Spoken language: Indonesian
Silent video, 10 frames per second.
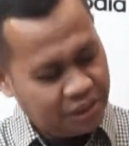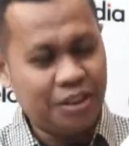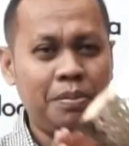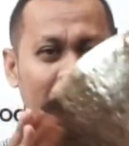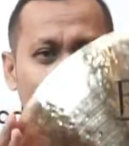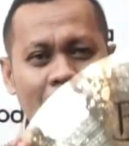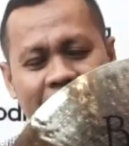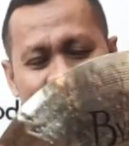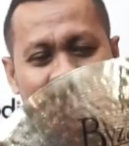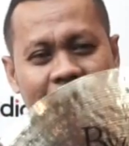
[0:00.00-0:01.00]
19
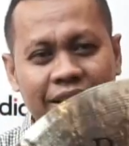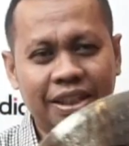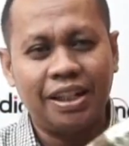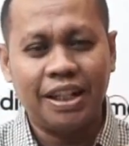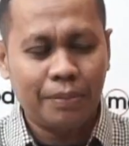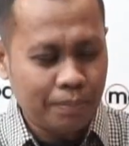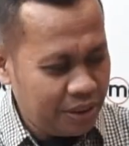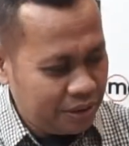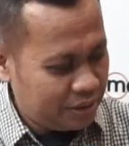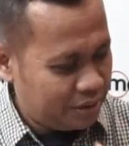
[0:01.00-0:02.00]
inch adalah
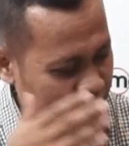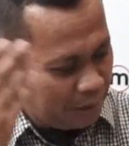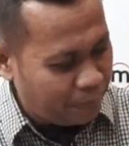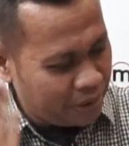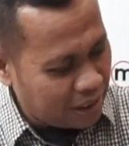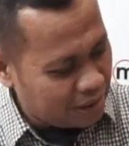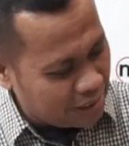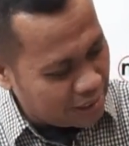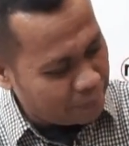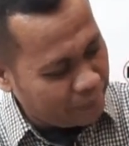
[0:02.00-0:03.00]
tipenya
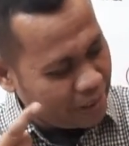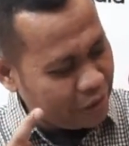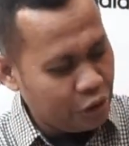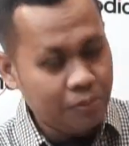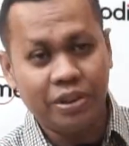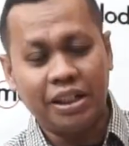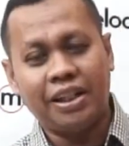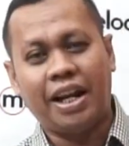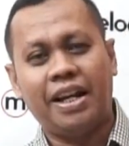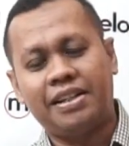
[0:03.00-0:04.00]
adalah medium thin
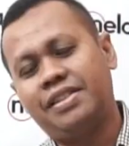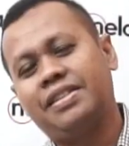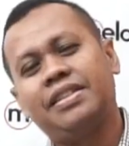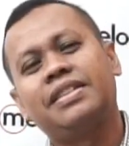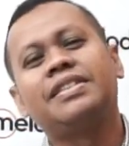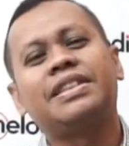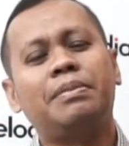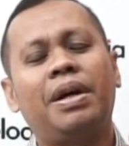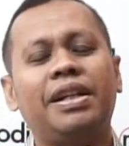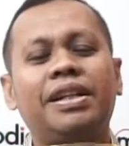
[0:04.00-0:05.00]
crest.
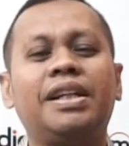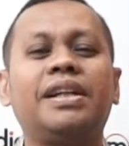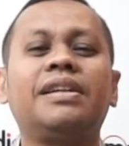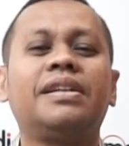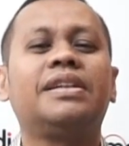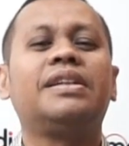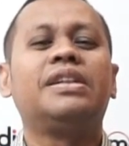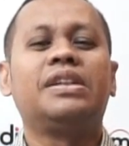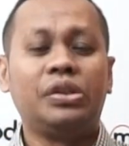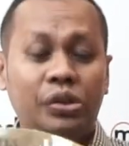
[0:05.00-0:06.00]
Simbal ini
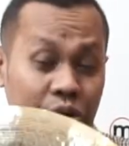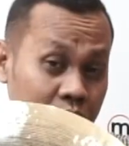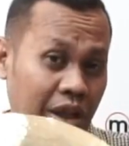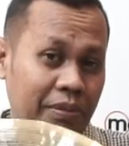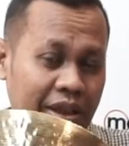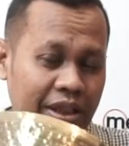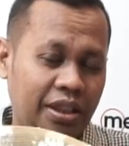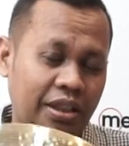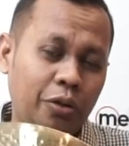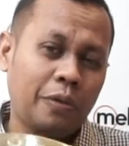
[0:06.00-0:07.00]
juga menjadi
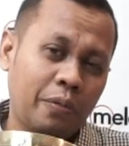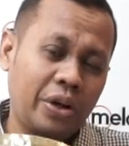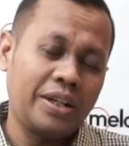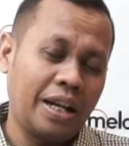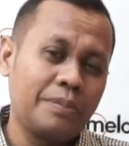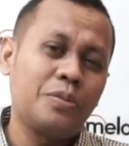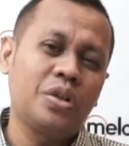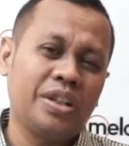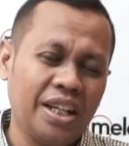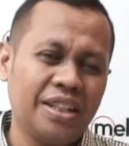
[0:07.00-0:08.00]
salah satu favorit dan
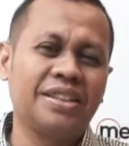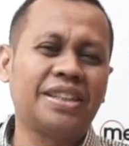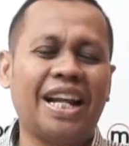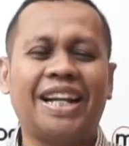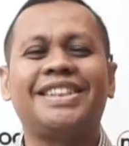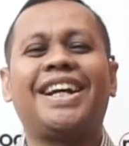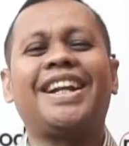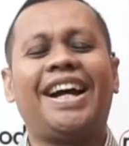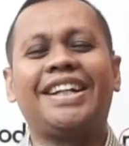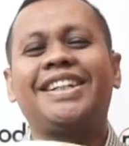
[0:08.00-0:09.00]
mungkin
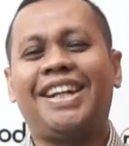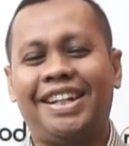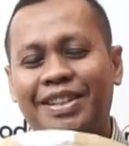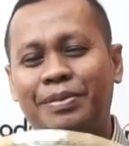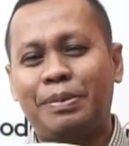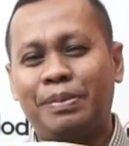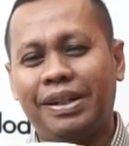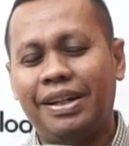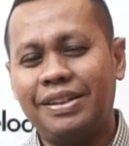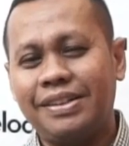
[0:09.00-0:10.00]
jarang-jarang ada ya teman-teman
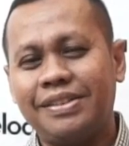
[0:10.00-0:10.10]
ya.